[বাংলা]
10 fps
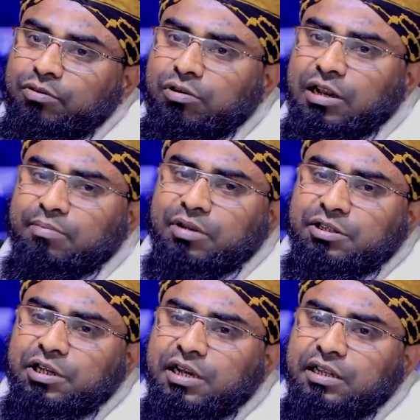তখন আমরা
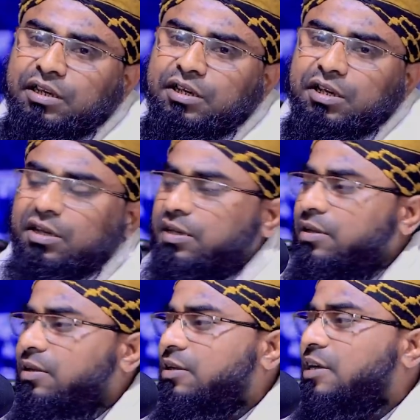শিক্ষা দিই কি
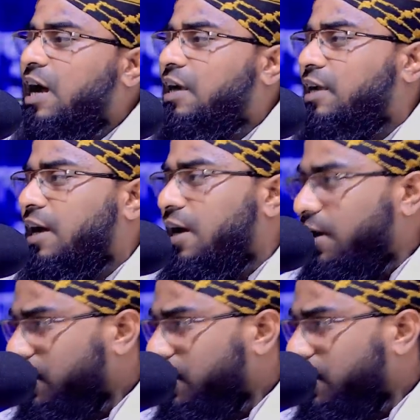টা